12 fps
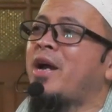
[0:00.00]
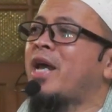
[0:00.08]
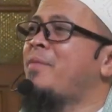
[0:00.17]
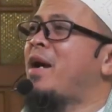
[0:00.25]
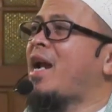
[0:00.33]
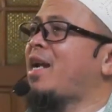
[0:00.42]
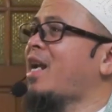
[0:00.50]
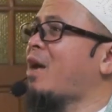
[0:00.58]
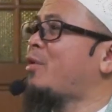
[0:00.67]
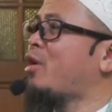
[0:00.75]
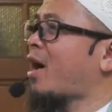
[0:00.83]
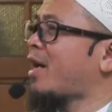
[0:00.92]
Bagaimana Anda
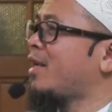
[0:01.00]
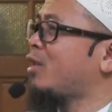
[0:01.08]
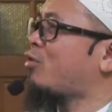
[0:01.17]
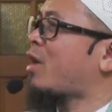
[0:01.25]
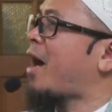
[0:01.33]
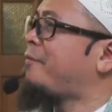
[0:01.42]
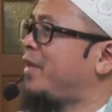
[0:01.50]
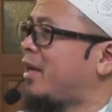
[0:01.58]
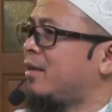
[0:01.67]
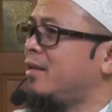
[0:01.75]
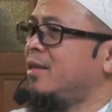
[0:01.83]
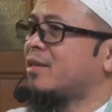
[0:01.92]
mendoakan dia itu
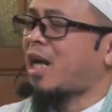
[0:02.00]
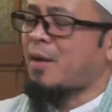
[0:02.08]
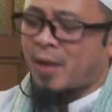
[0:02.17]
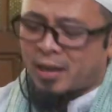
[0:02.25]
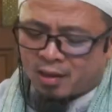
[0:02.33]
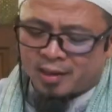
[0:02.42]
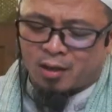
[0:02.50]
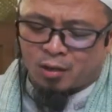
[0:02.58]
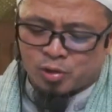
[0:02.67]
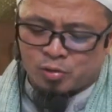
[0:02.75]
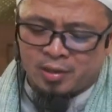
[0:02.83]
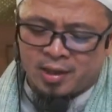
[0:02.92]
kafir terhadap Allah dan
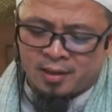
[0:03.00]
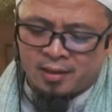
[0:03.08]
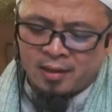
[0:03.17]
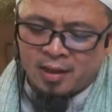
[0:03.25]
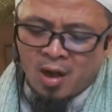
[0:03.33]
rasulnya?